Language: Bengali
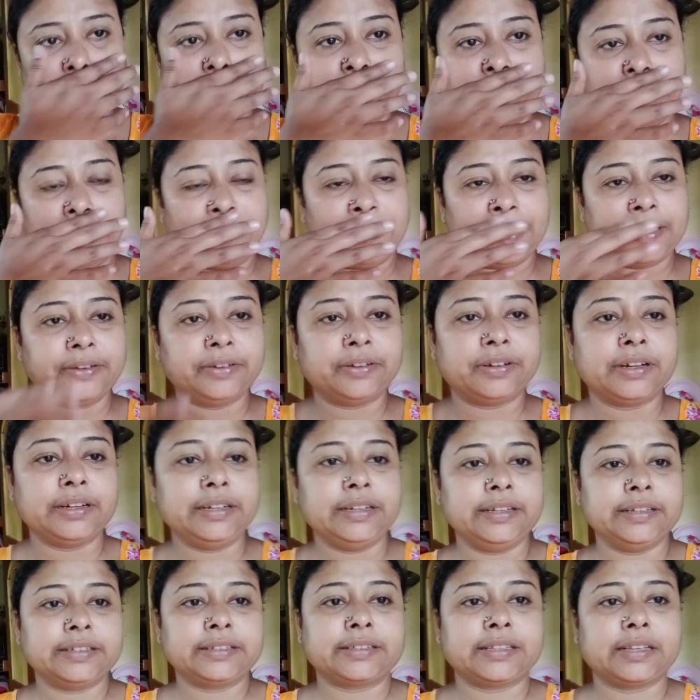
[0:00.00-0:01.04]
ও পাপাই ওকে
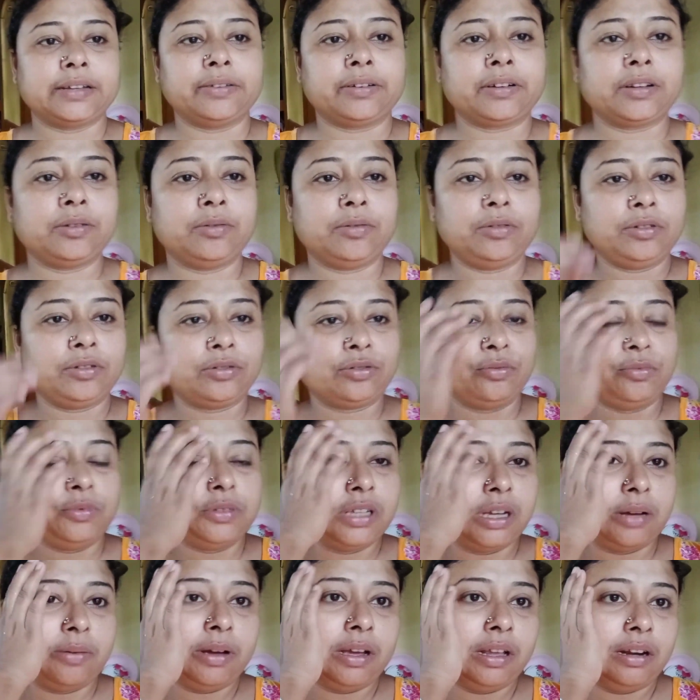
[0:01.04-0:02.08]
নিয়ে এসছে আমাকে বললো তুমি
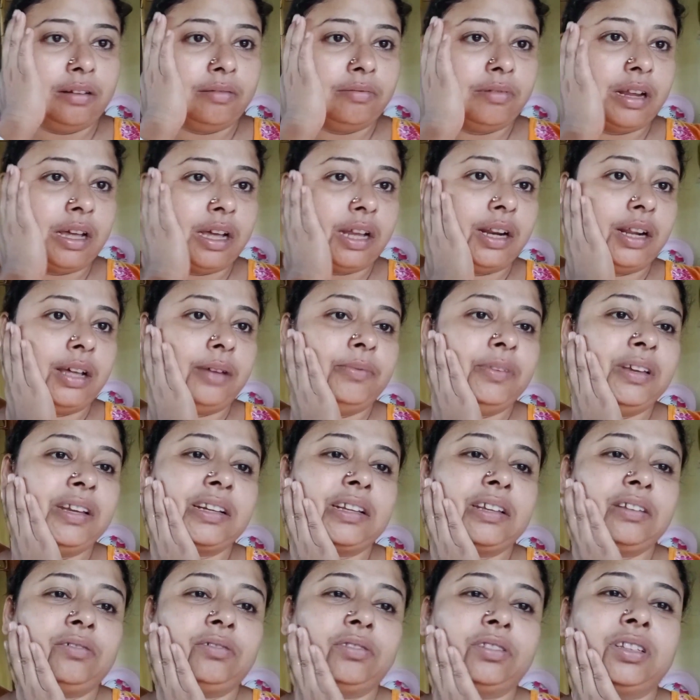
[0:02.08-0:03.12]
যাবা বললাম না না আমি আর
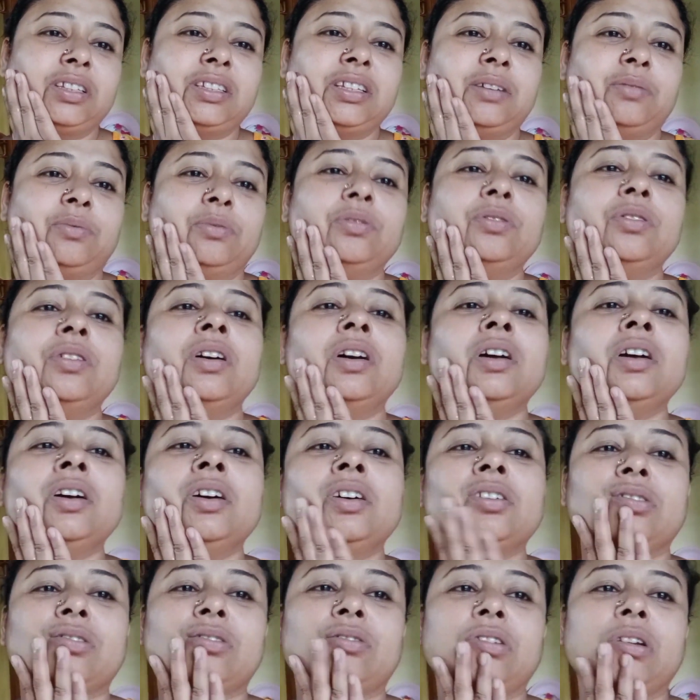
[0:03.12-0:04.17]
কি করতে যাব
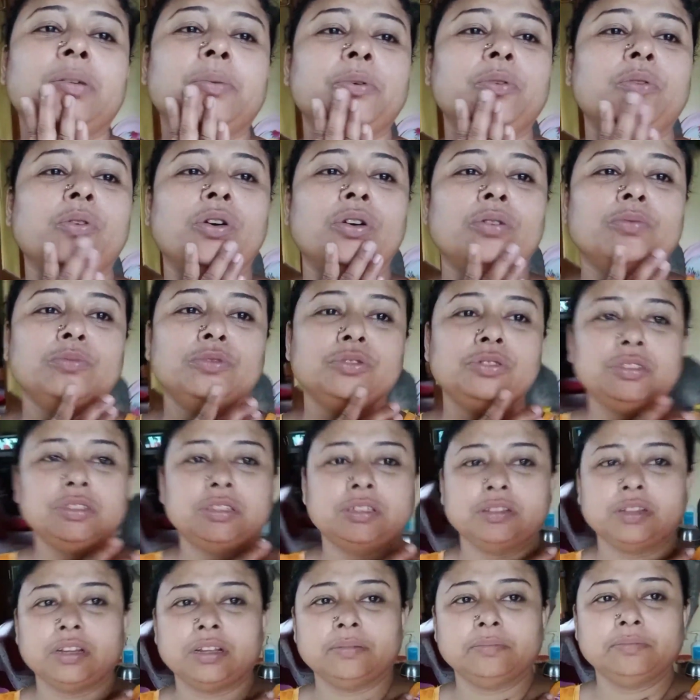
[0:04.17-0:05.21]
তখন আমি ঘর
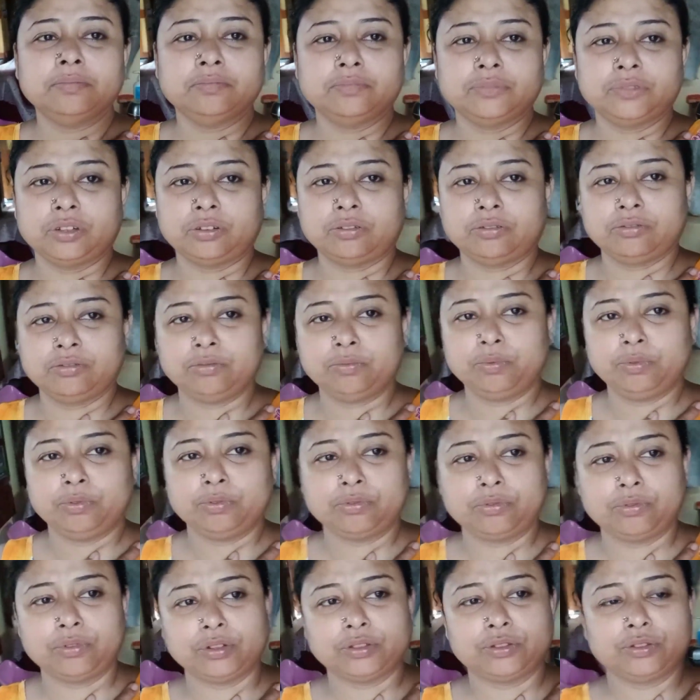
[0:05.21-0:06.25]
মুছছিলাম যখন ও ফোন
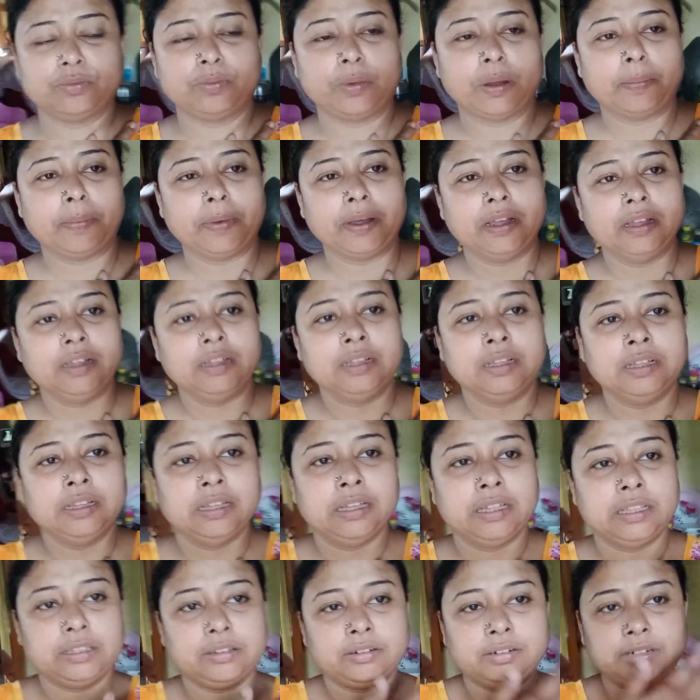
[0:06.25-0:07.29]
করেছো পাপা
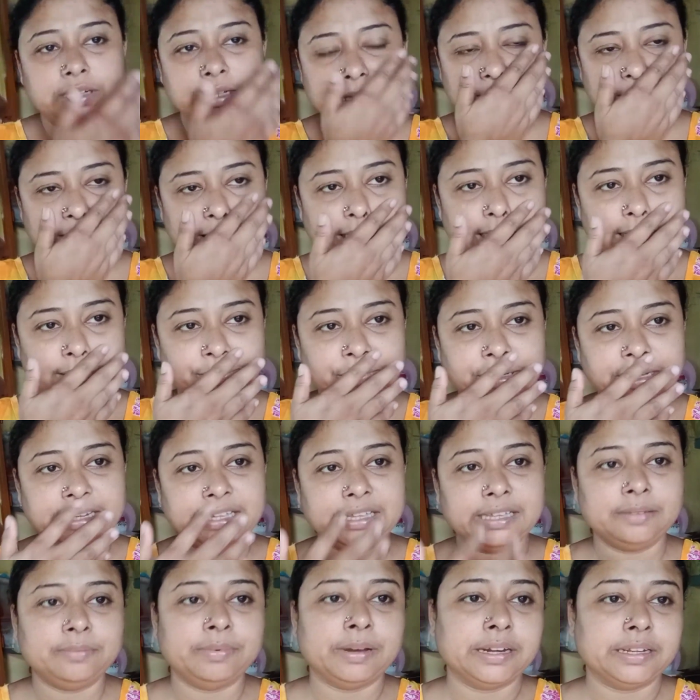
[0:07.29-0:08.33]
ঠিক আছে তাহলে আমি
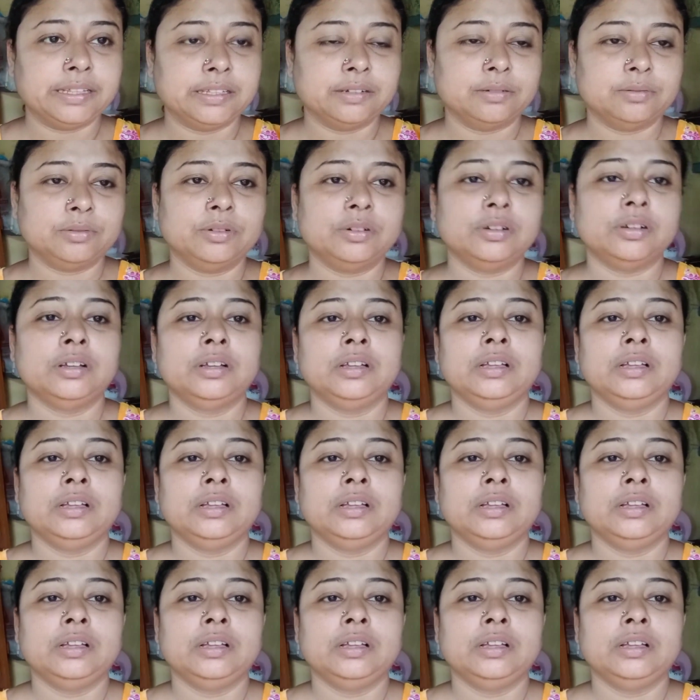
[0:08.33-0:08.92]
নিয়েই বাড়ি যাবো